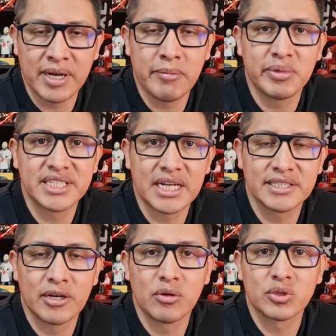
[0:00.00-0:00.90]
van a empezar a
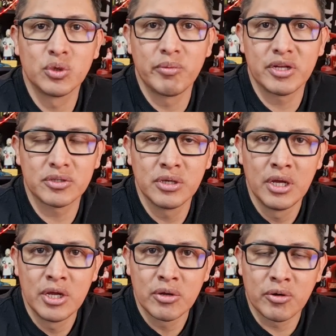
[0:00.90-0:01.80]
hacer los números
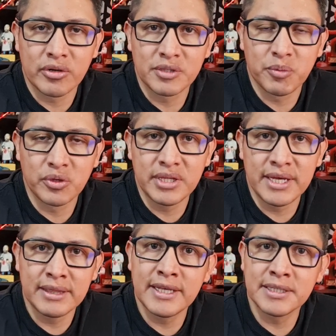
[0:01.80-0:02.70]

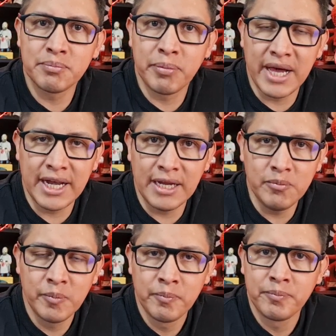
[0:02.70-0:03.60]
correspondientes para